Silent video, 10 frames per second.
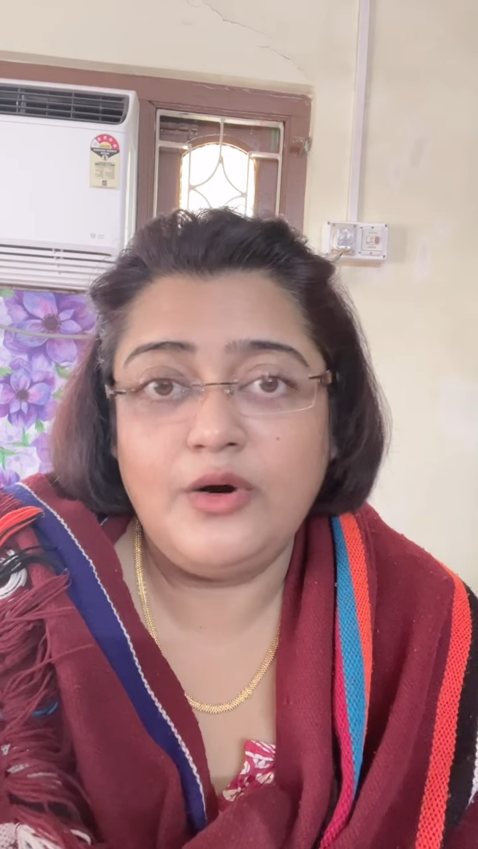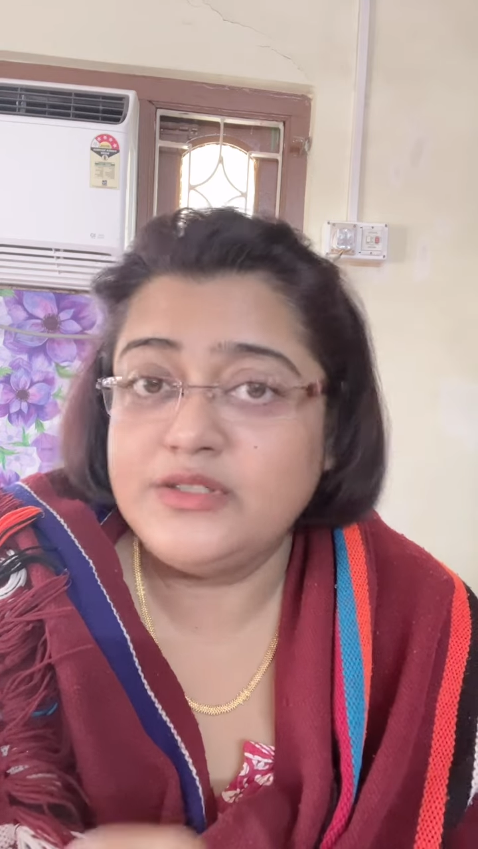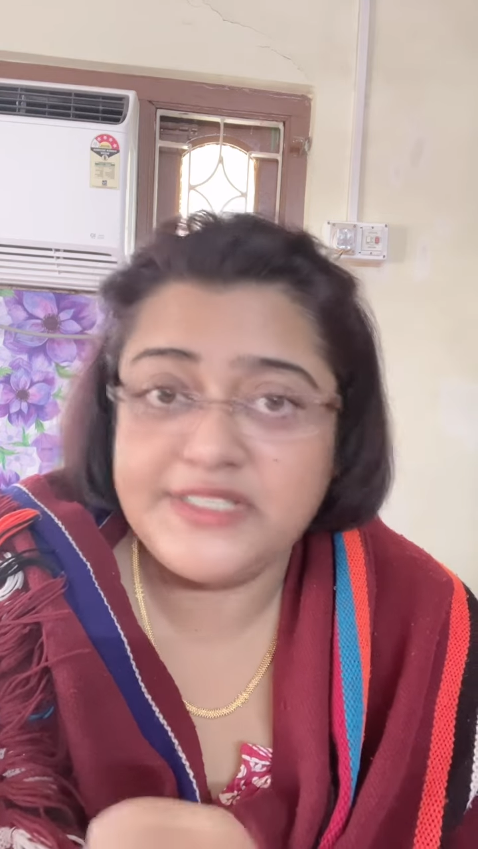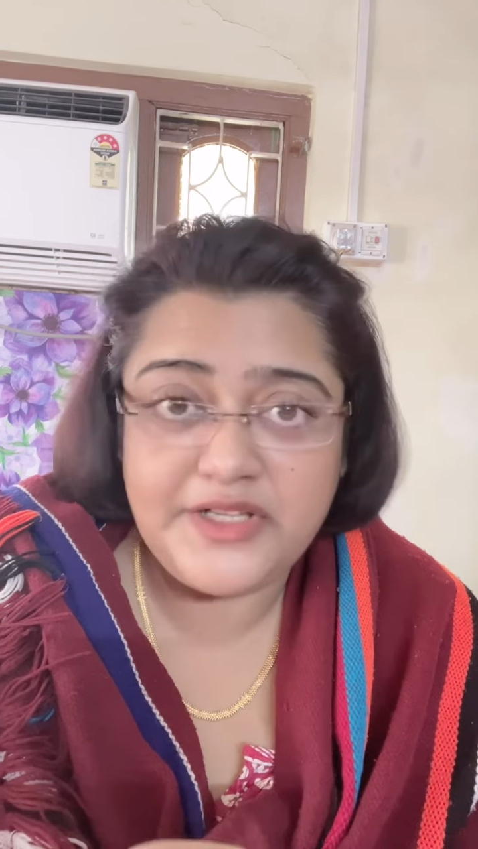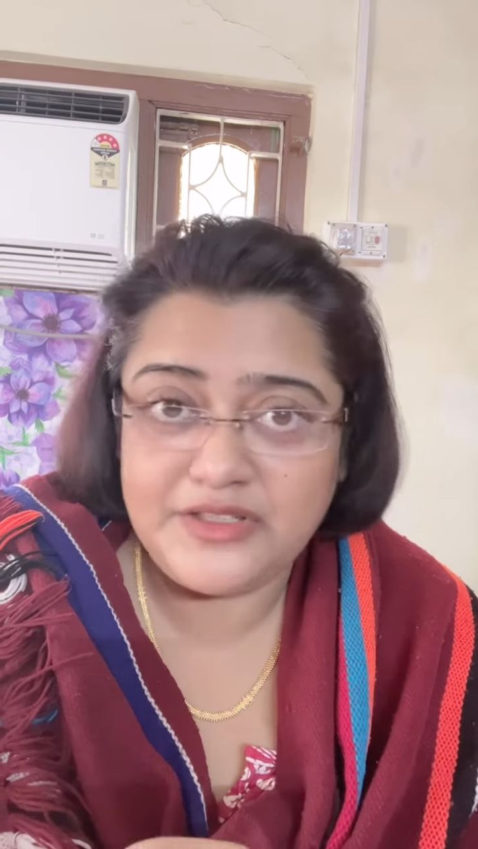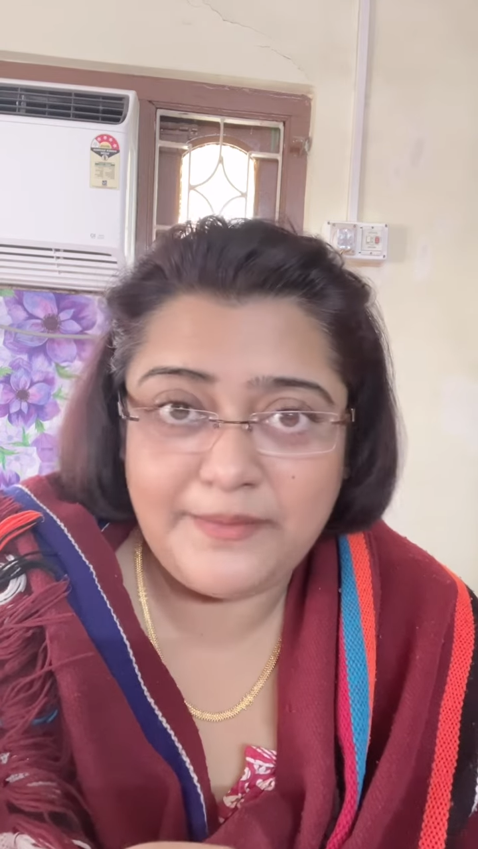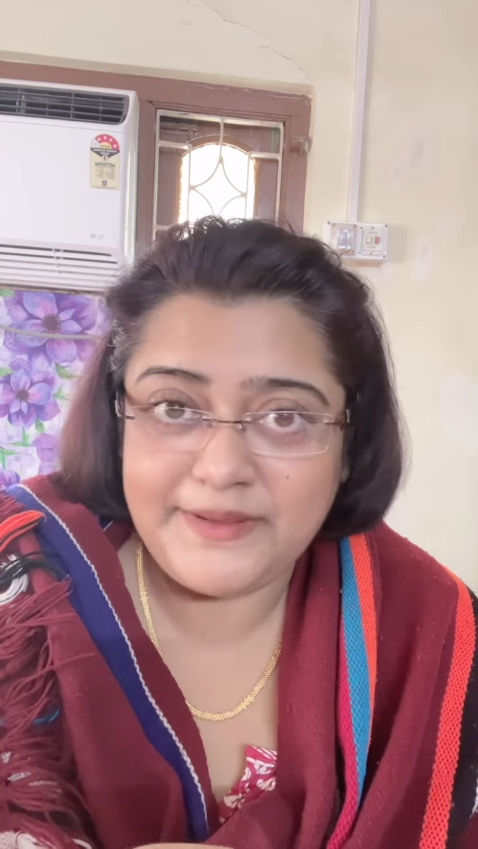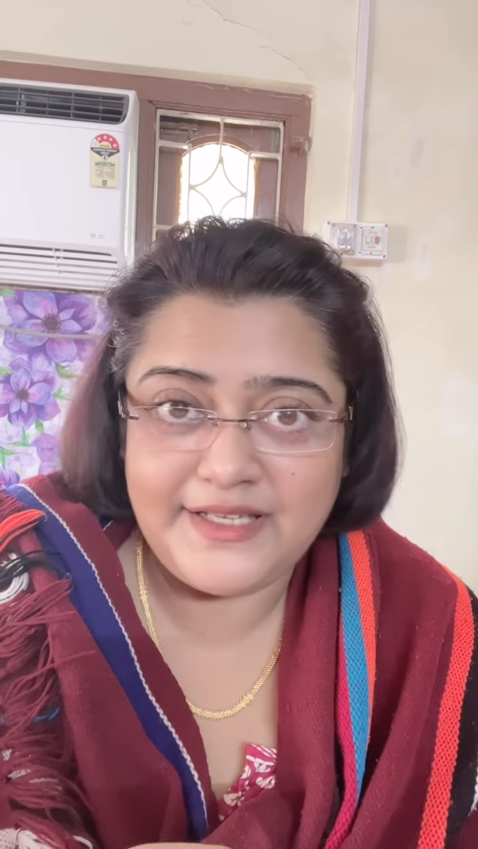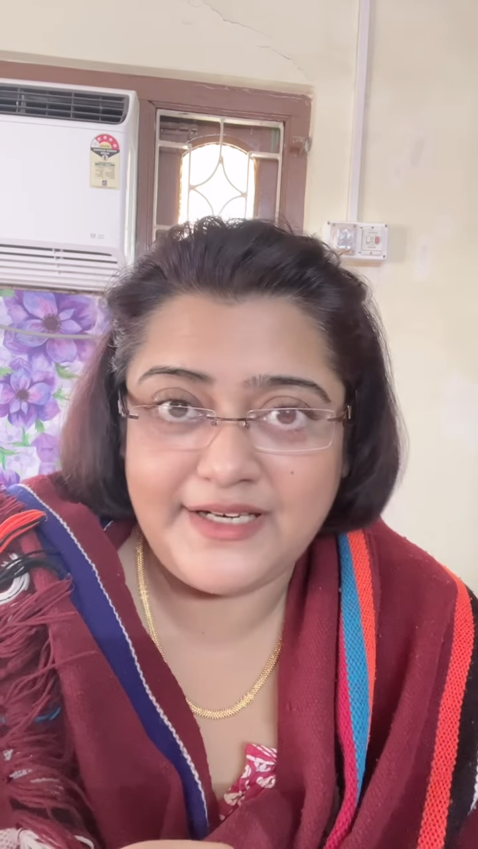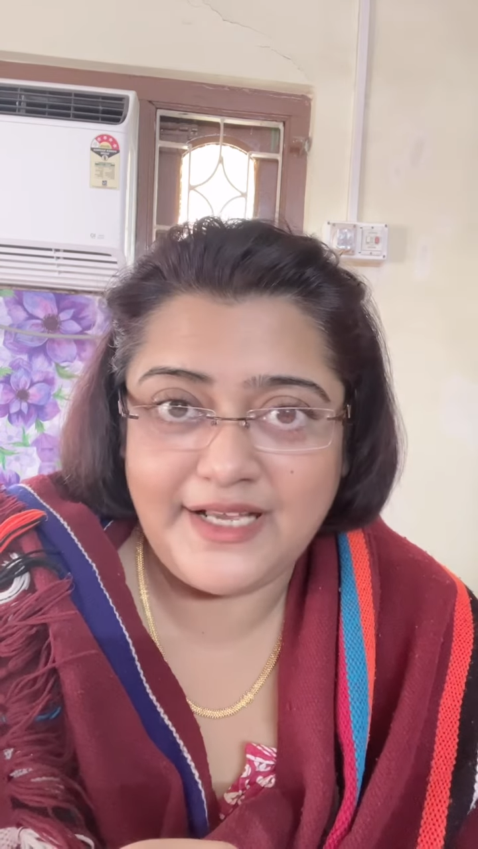অস্থিরতা
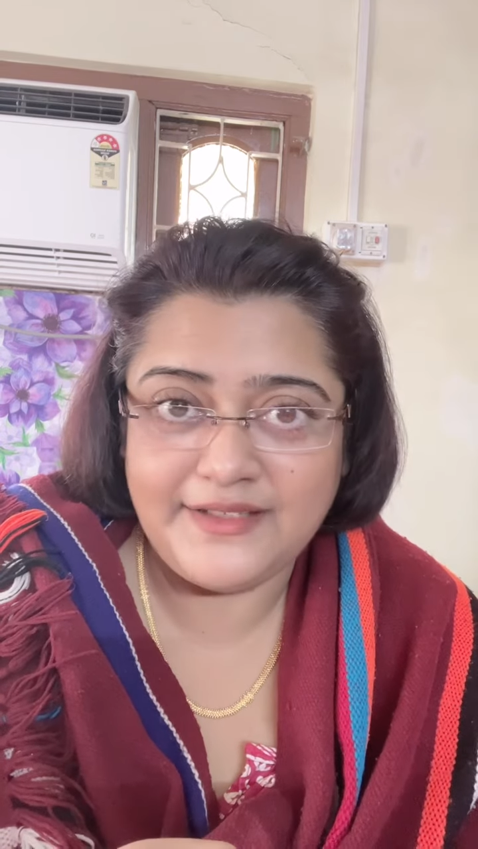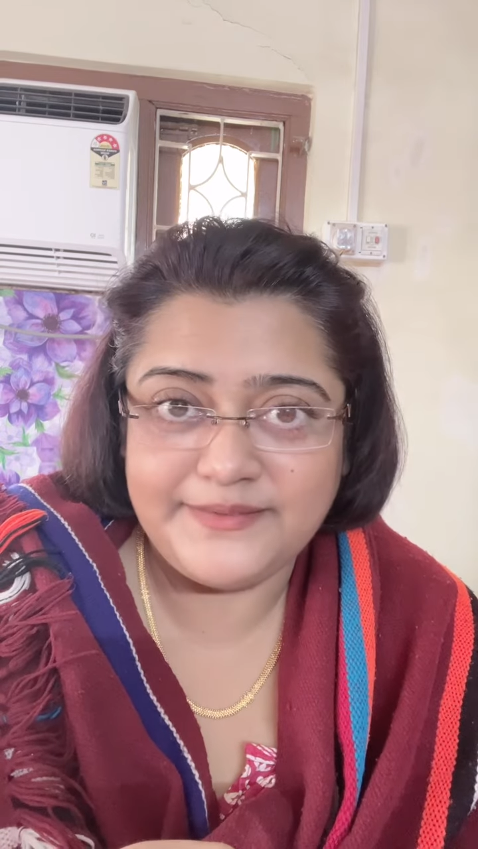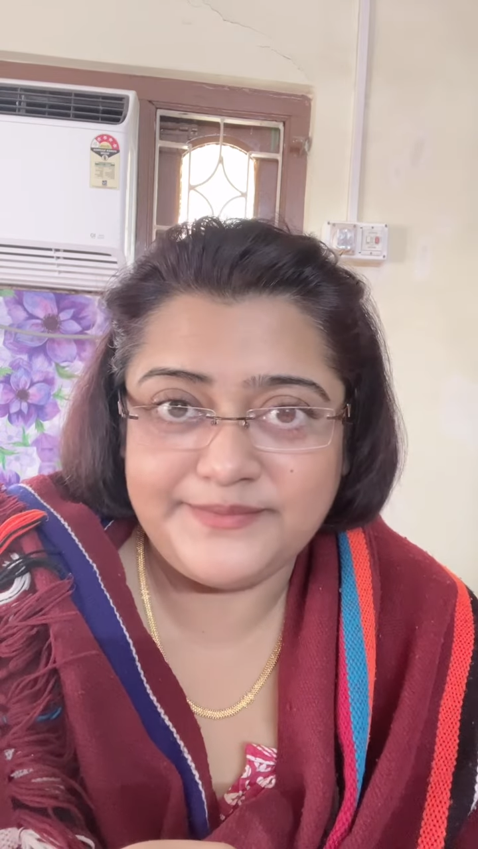পেতেন না